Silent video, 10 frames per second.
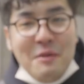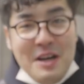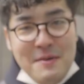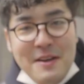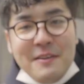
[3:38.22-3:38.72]
岡
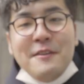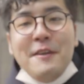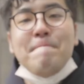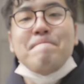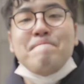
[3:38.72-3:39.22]
山駅
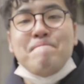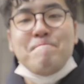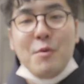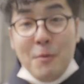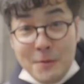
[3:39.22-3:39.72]
に
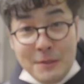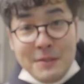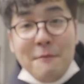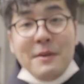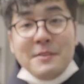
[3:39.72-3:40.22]
お越しの
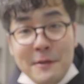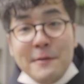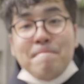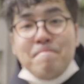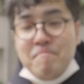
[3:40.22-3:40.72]
際はぜ
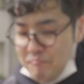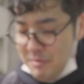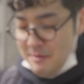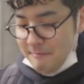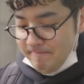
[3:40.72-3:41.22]
ひ
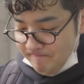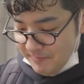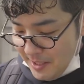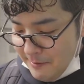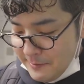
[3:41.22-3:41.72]

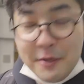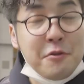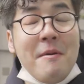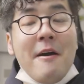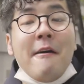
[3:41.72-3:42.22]

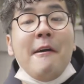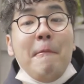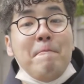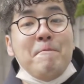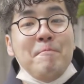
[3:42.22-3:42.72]
ザ・サウドバーガーへ
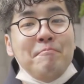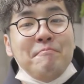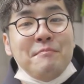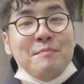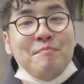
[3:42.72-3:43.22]

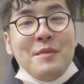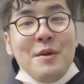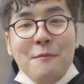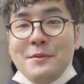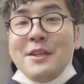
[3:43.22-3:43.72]

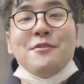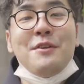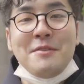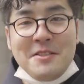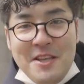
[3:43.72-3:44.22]
お立ち寄
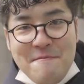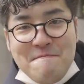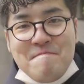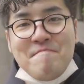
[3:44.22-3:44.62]
りください